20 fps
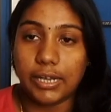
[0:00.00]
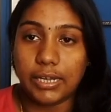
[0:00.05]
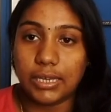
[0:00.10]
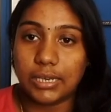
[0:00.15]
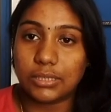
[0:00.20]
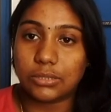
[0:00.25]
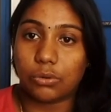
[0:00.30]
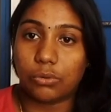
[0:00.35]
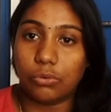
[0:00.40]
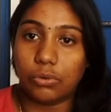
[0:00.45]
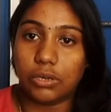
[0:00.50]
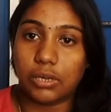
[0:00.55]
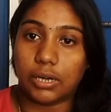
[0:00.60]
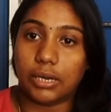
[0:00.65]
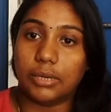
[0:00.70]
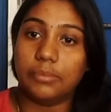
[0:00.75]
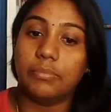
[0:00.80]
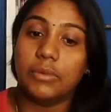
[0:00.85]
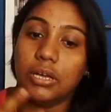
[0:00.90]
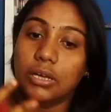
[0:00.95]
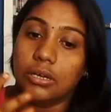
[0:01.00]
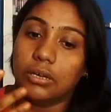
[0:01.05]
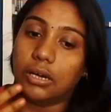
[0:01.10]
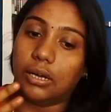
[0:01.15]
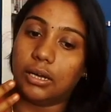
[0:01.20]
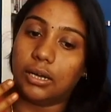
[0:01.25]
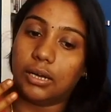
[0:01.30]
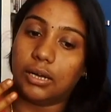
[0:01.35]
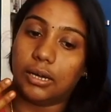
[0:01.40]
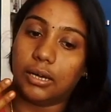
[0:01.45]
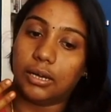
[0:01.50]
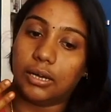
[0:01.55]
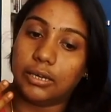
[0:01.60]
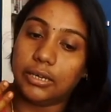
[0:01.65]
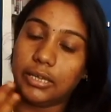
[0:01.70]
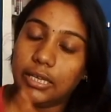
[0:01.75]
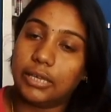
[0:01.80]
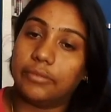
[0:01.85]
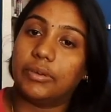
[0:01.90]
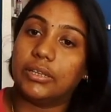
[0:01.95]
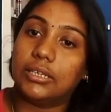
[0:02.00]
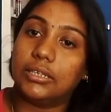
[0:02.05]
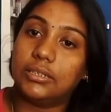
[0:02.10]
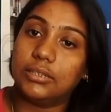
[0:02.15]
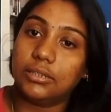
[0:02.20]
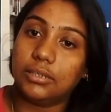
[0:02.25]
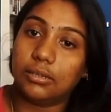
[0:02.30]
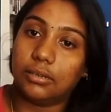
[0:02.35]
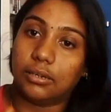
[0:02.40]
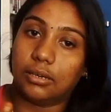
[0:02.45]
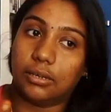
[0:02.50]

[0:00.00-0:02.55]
ஐடியாஸ் கொடுக்குறேன் நீங்கள் வந்துட்டு